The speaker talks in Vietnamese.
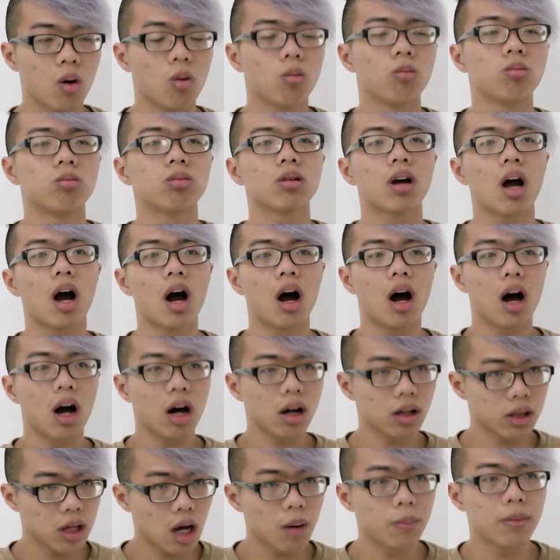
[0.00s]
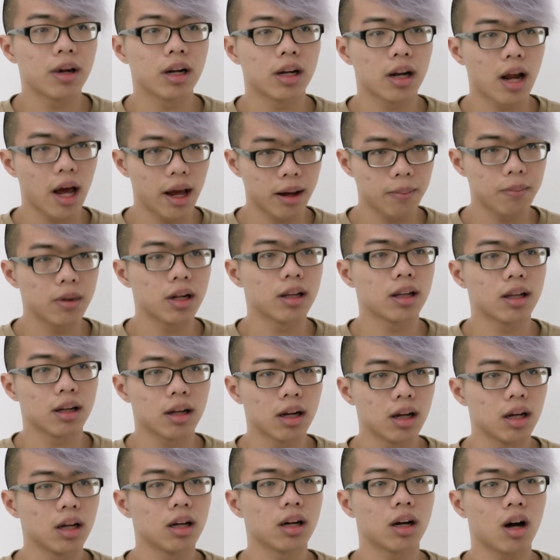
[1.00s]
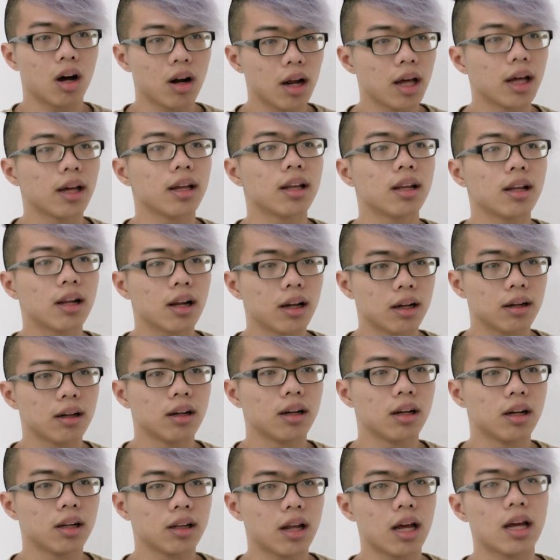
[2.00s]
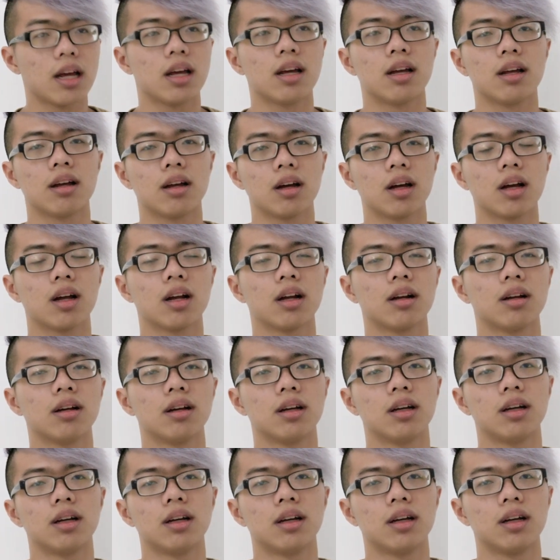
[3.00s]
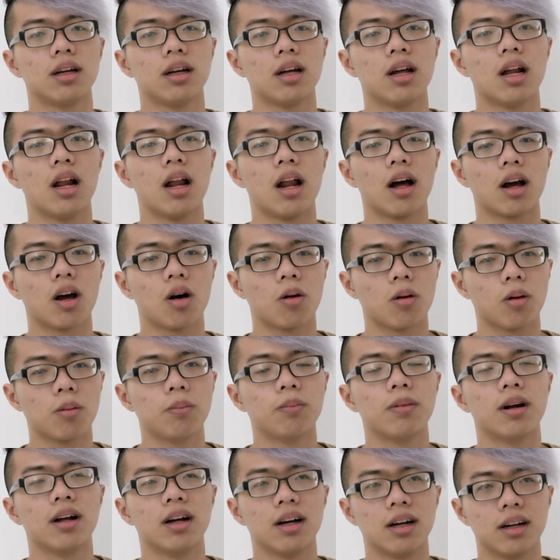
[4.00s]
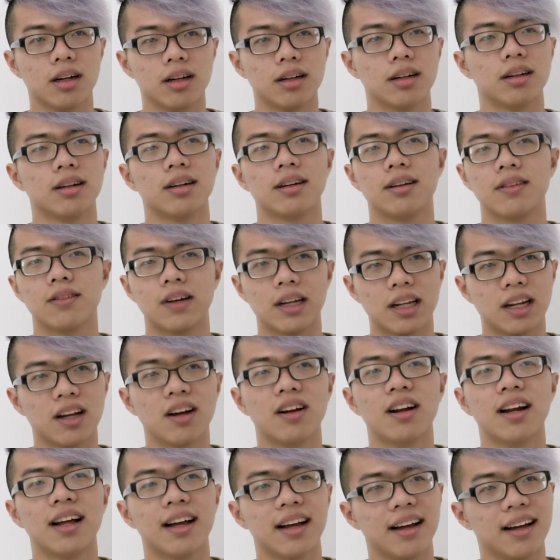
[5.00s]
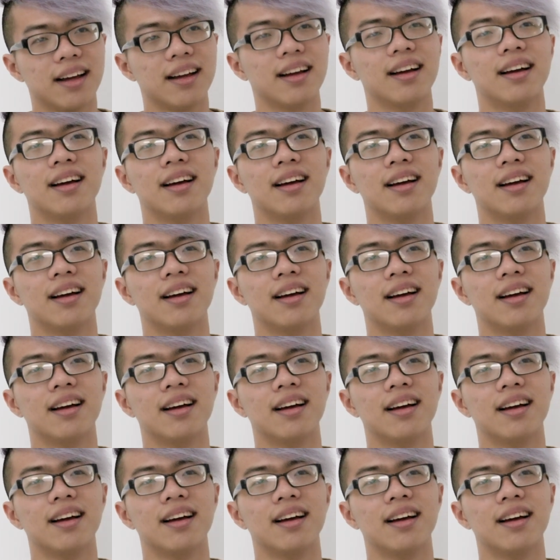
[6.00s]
cũng có cho mình để mình có thể. Thì Le Cordon Bleu phải nói là